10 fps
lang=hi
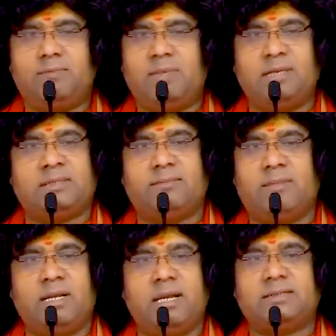इस
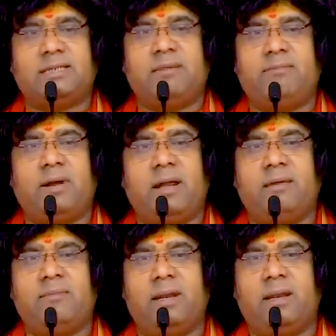वजह से
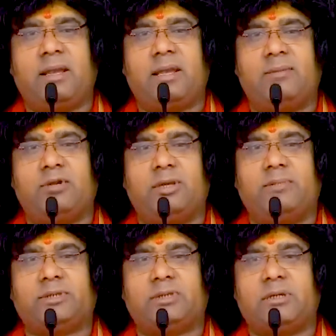बड़े बनने की मुझे
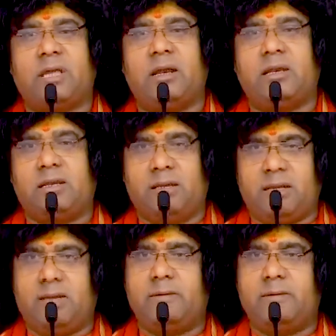प्रश्नता नहीं है